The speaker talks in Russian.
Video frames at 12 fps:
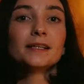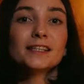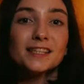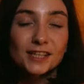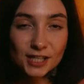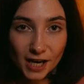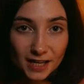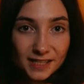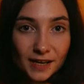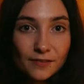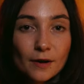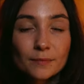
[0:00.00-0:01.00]
И сейчас
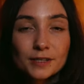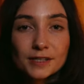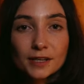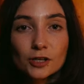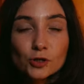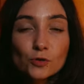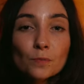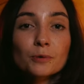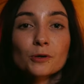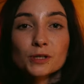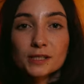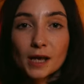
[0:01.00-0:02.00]
я вам расскажу
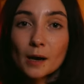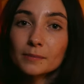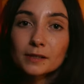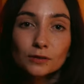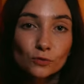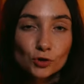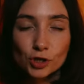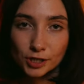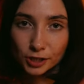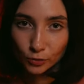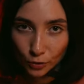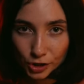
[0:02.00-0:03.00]
про самые лучшие
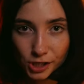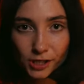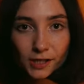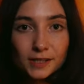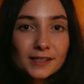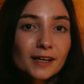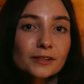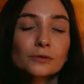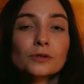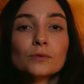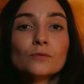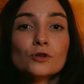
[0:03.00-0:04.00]
источники, с
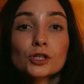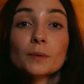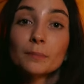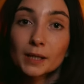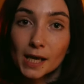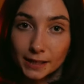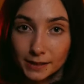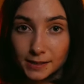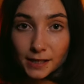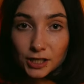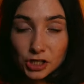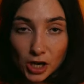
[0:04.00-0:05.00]
которых можно платно
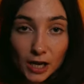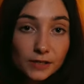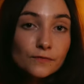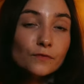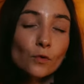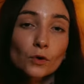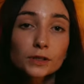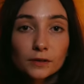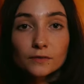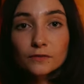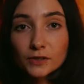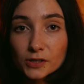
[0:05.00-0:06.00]
скачать фото,
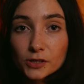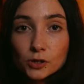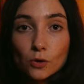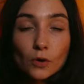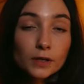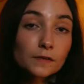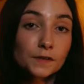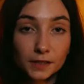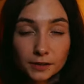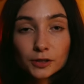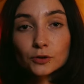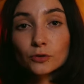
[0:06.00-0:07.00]
видео и
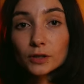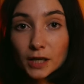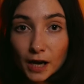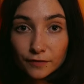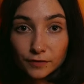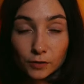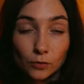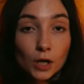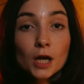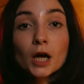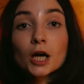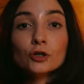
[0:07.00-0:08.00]
векторную графику.
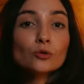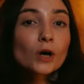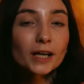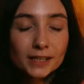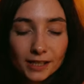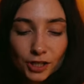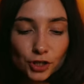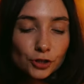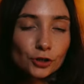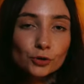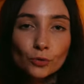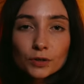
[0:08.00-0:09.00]
Ну, конечно,
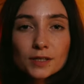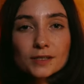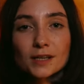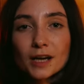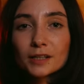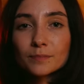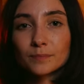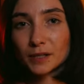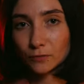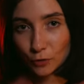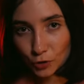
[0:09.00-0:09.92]
кто не знает в первую